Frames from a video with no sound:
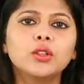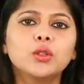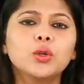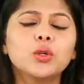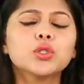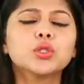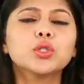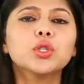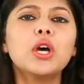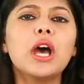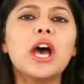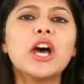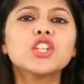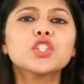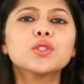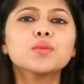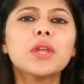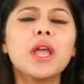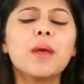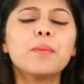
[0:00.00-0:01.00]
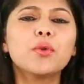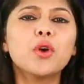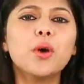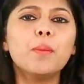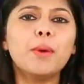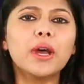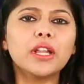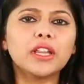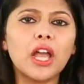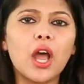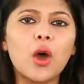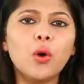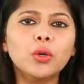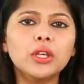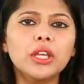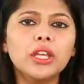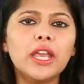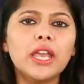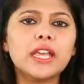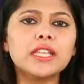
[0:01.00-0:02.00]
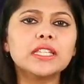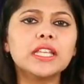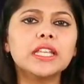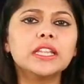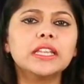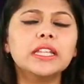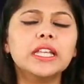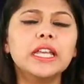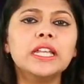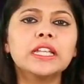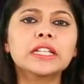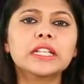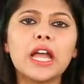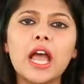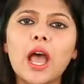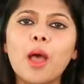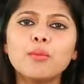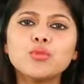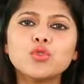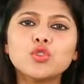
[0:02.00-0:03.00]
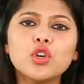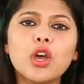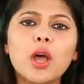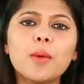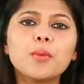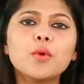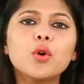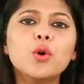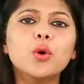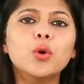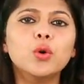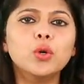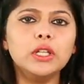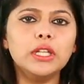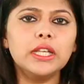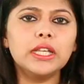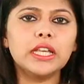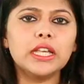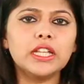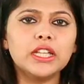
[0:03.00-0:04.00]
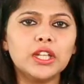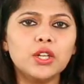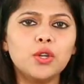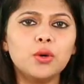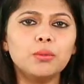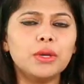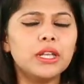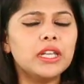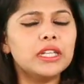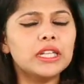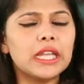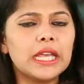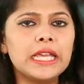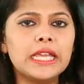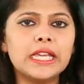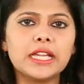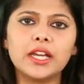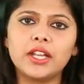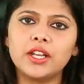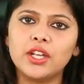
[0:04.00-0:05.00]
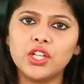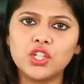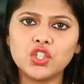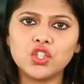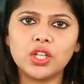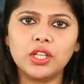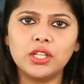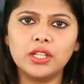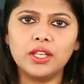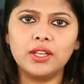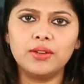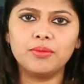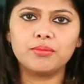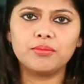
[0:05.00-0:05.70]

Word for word: दोस्तों आज मैं आपको बताऊंगी ऐसे तीन काम जो आपको होली के दिनों में नहीं करने चाहिए